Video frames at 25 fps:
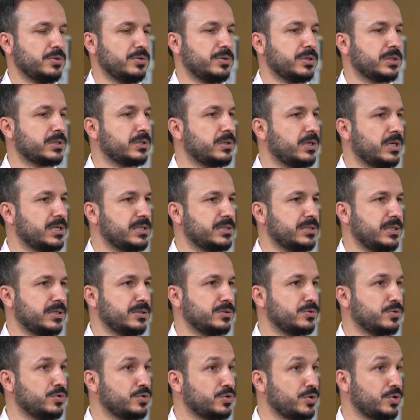olarak
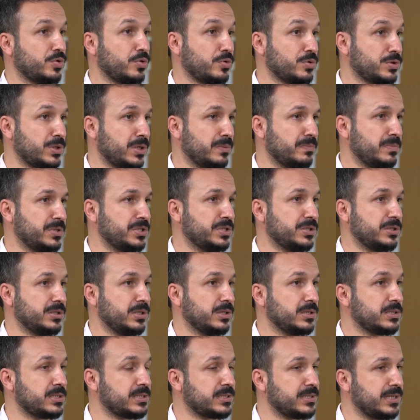hastaların
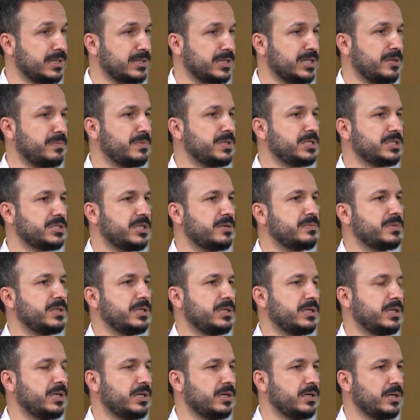%95'inde stentleme
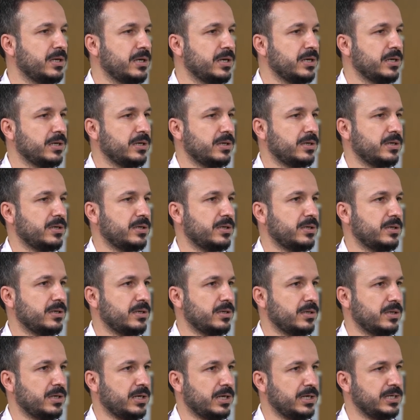işlemiyle
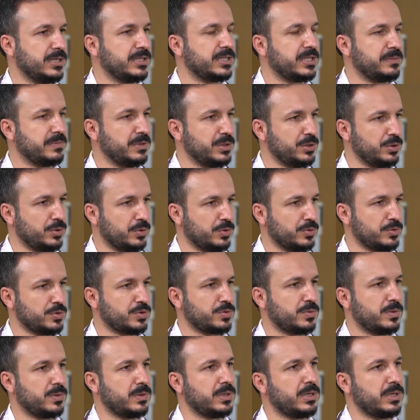e, halledebiliyoruz.